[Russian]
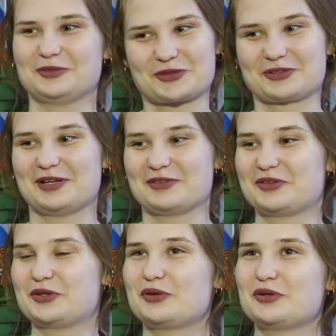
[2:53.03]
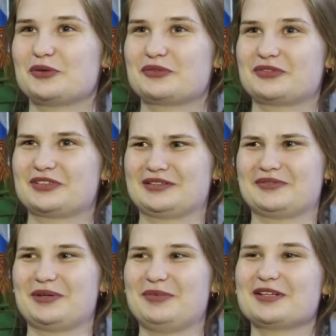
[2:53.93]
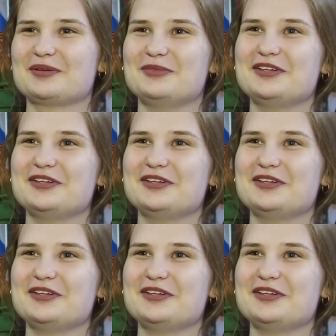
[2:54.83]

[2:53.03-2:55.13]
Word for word: тоже главного героя, но в современном